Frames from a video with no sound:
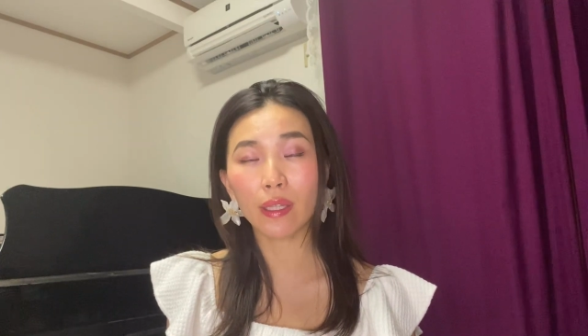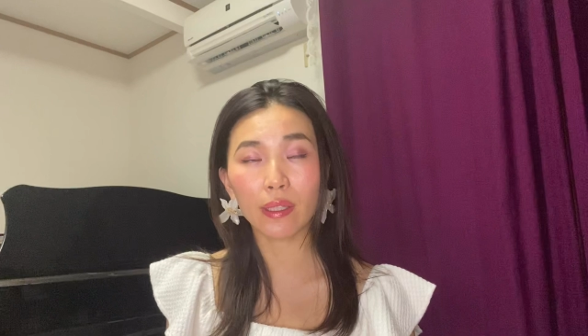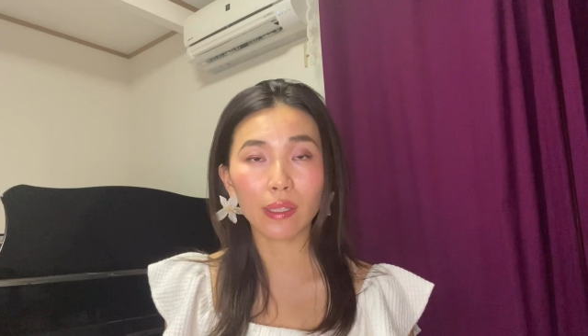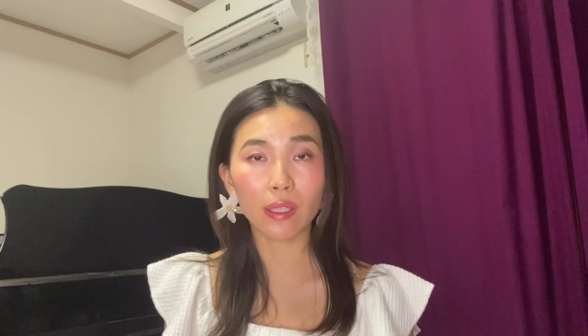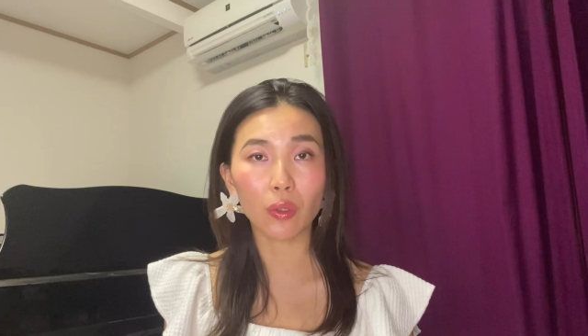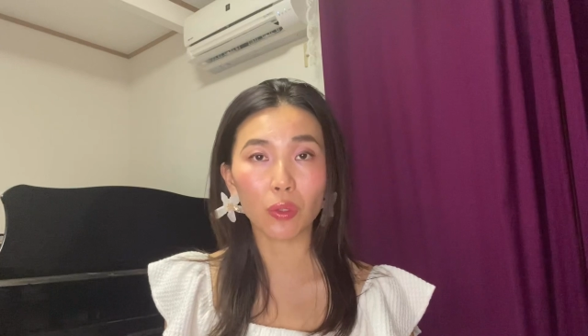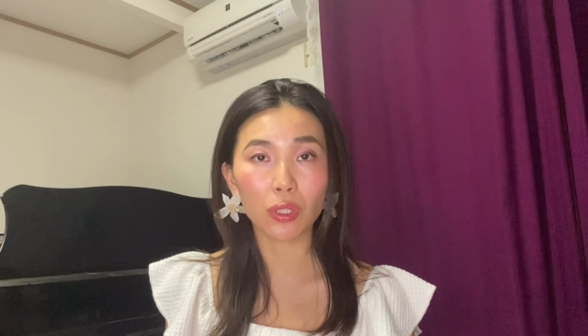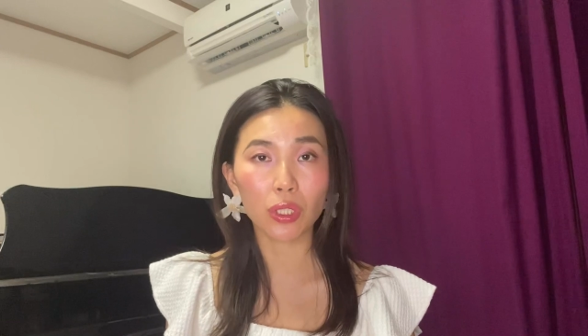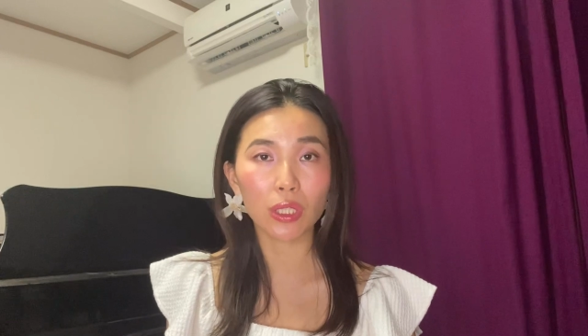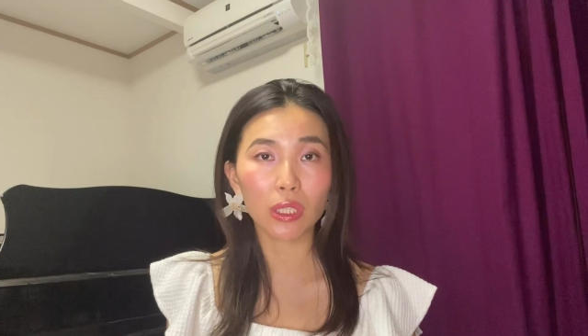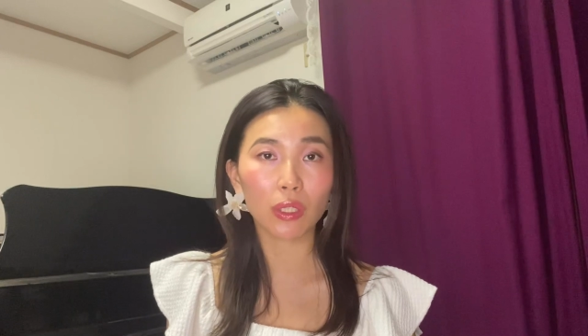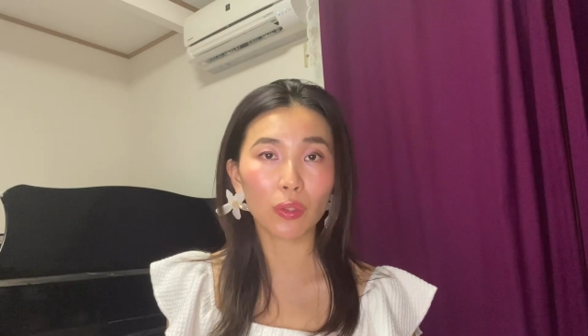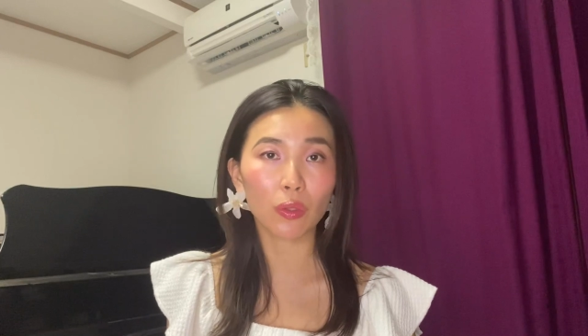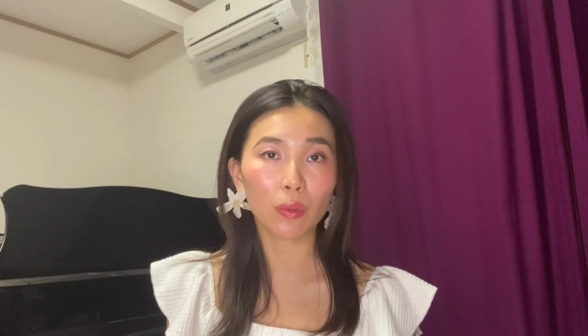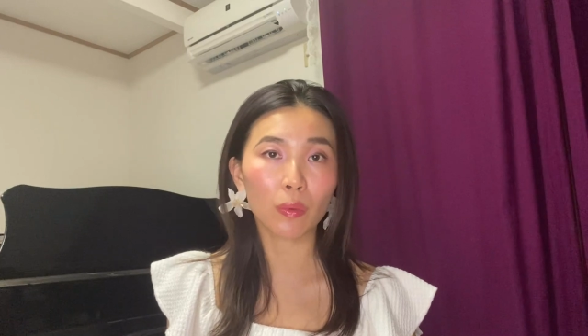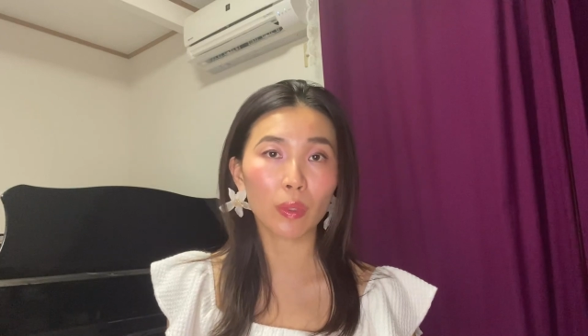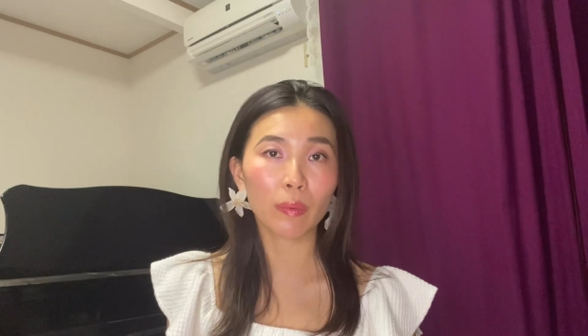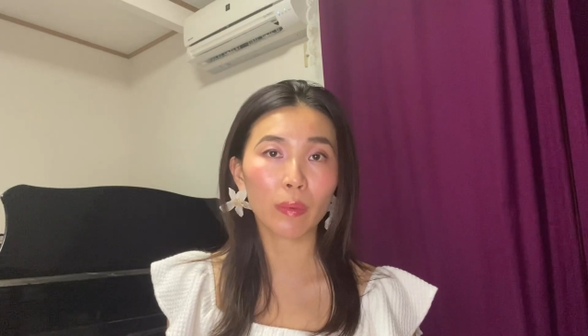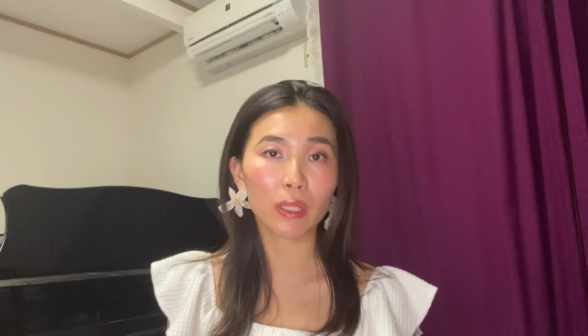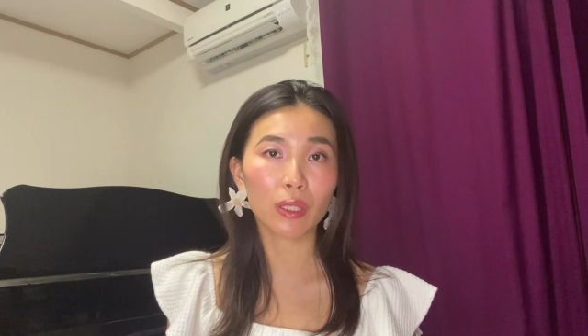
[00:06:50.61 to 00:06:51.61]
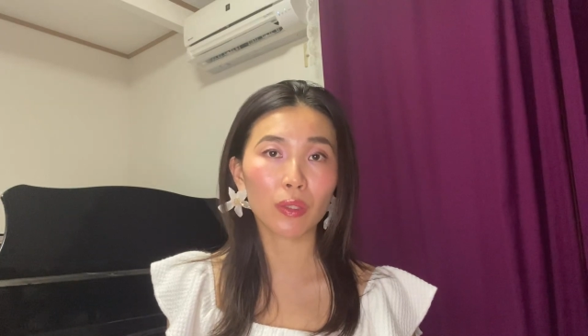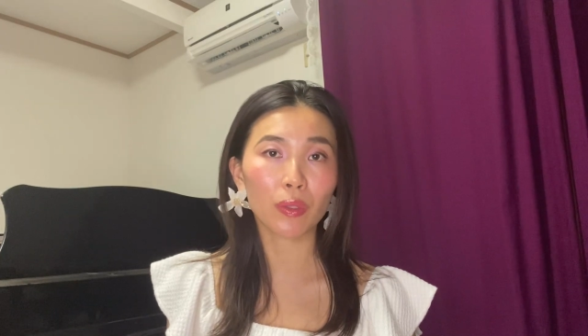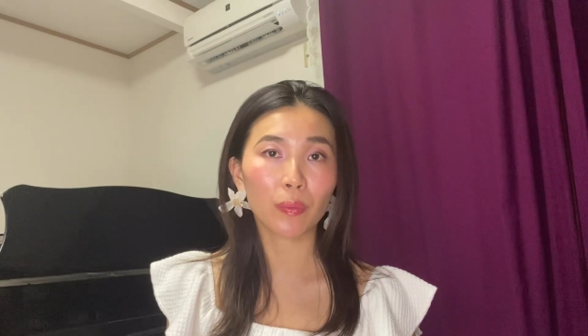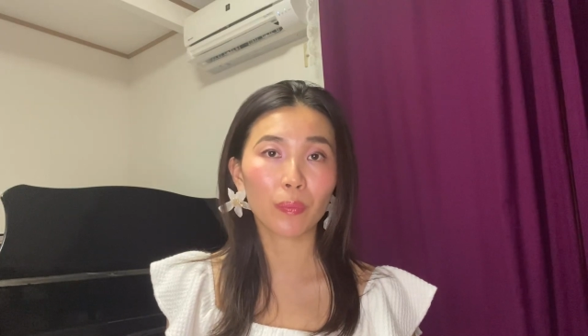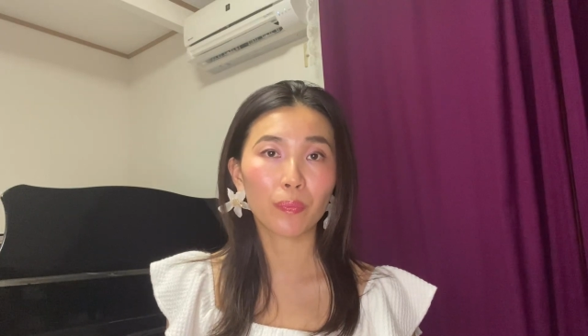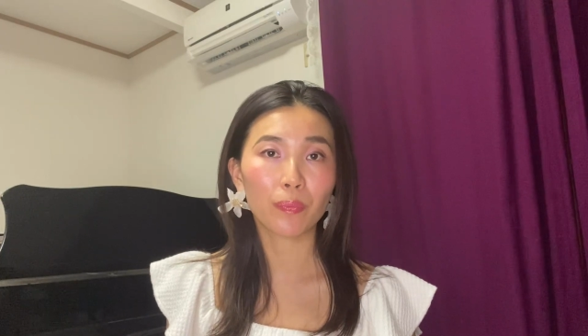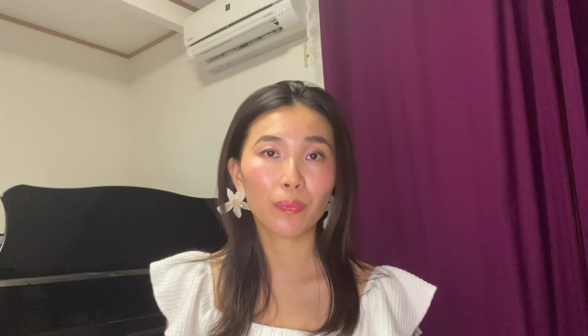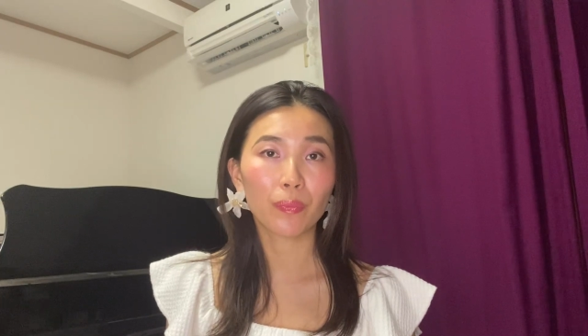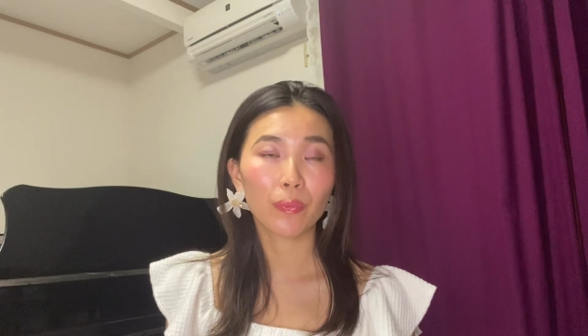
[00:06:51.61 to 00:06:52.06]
いってほしいなと思います。